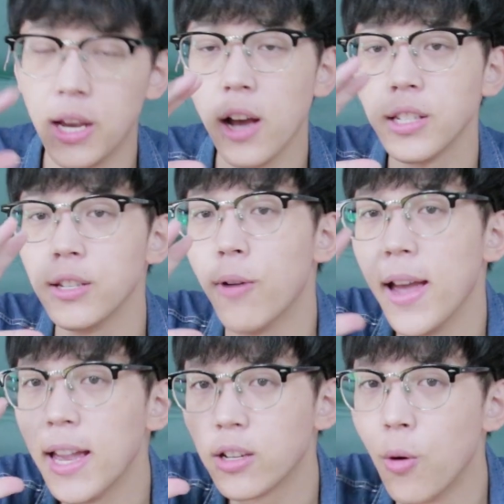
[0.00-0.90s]
较喜
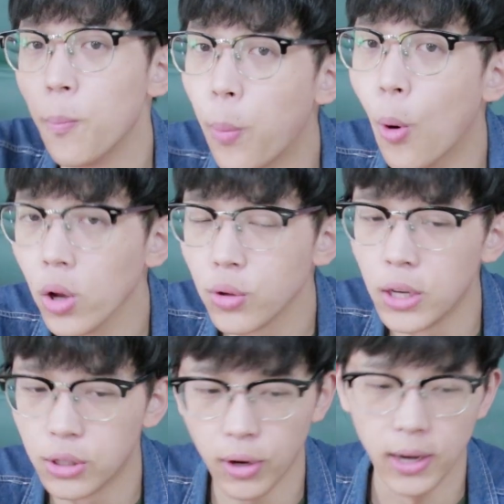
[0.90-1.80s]
欢那种薄
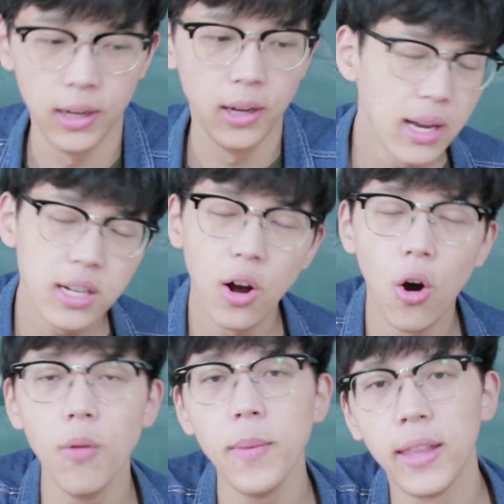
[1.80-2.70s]
嘴唇，但是
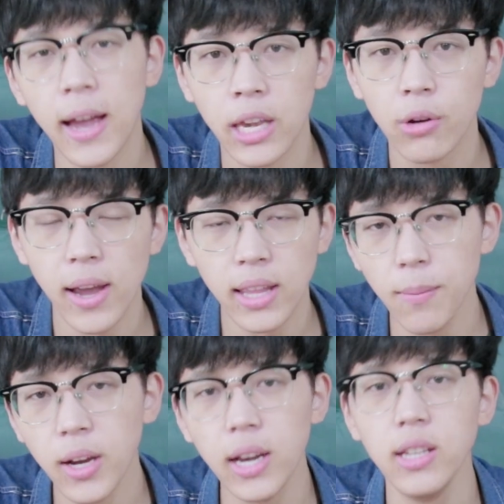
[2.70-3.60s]
欧美那一块，他
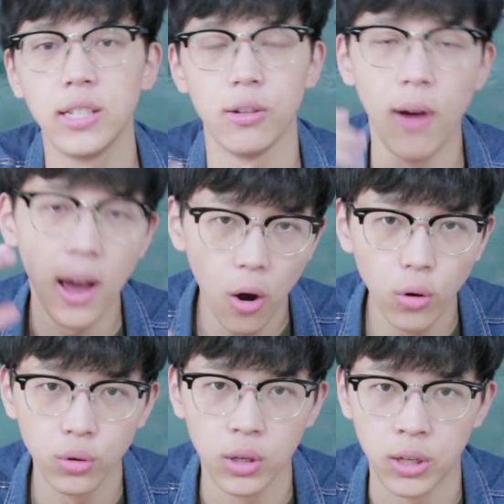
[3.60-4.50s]
们更喜欢
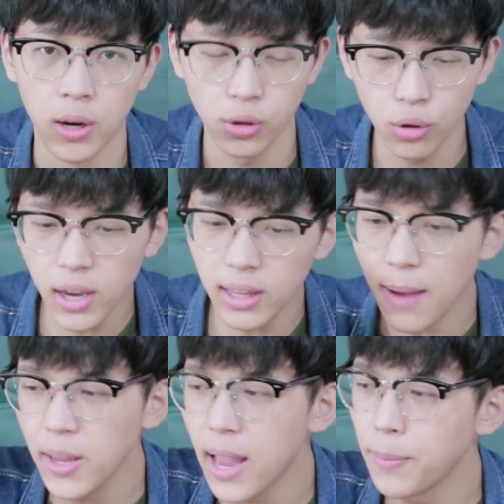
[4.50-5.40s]
厚嘴唇，所以他
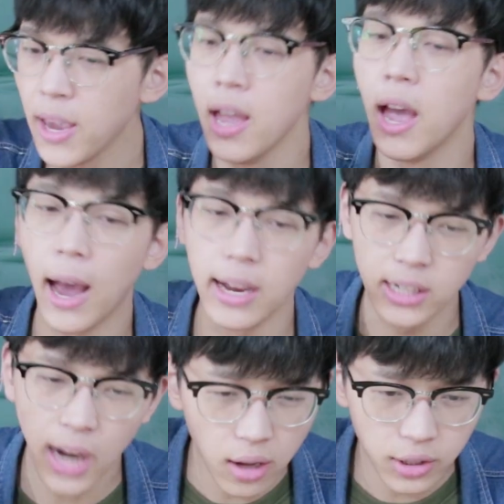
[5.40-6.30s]
们那边很
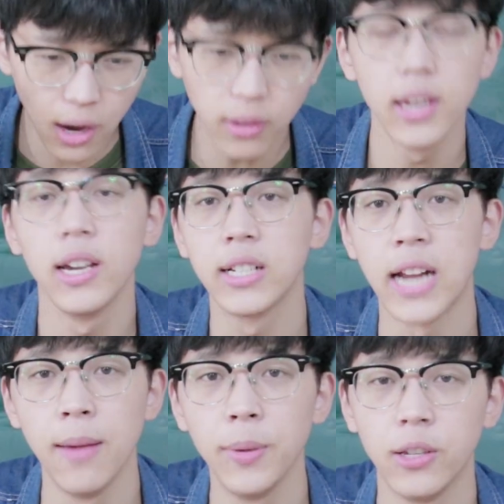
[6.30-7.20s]
畅销的一个
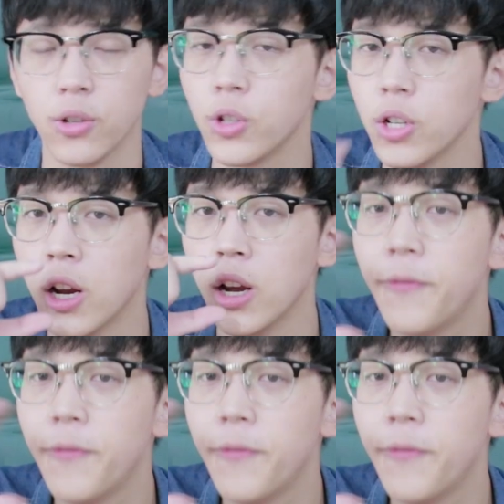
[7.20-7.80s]
产品就是